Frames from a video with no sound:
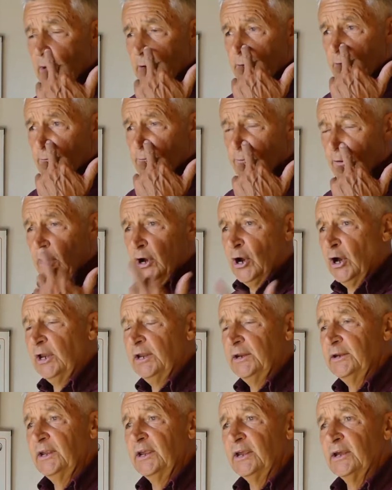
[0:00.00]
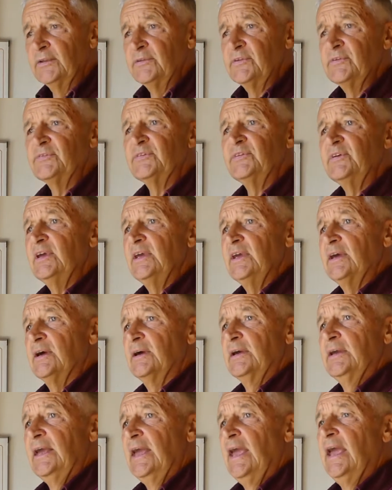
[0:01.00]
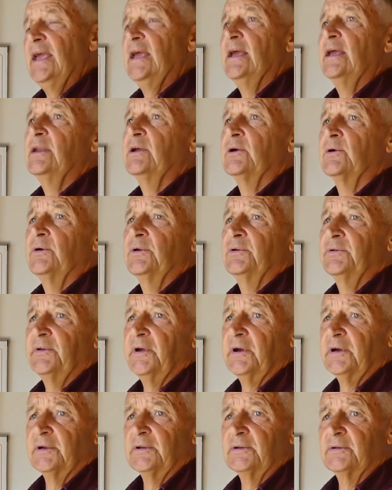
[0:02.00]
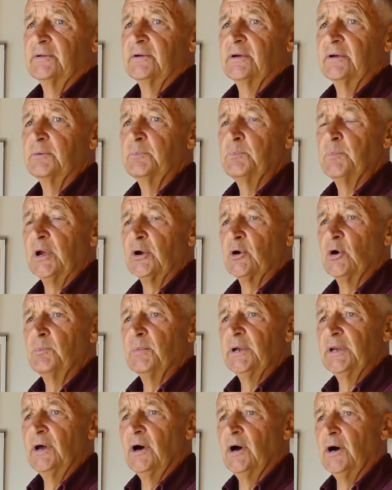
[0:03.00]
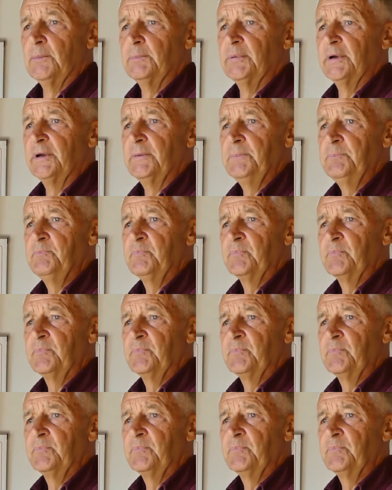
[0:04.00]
vor allen Dingen sehr engen Kontakt bekommen habe